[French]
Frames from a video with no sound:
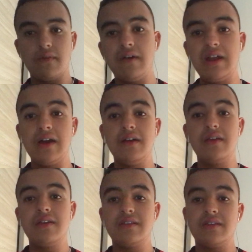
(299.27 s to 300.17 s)
Voilà.
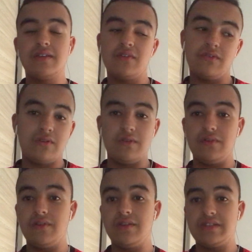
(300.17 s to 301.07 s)

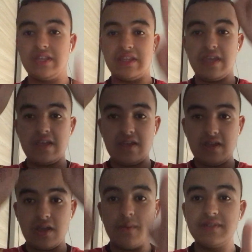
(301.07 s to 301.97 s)
C'était
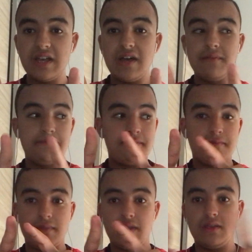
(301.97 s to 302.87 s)
comme ça,
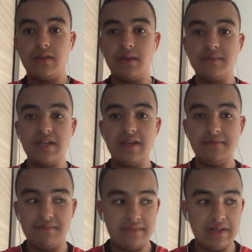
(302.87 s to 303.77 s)
comme
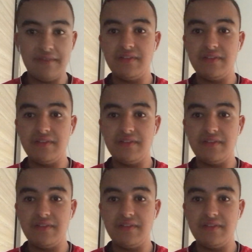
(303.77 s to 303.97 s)
ça, la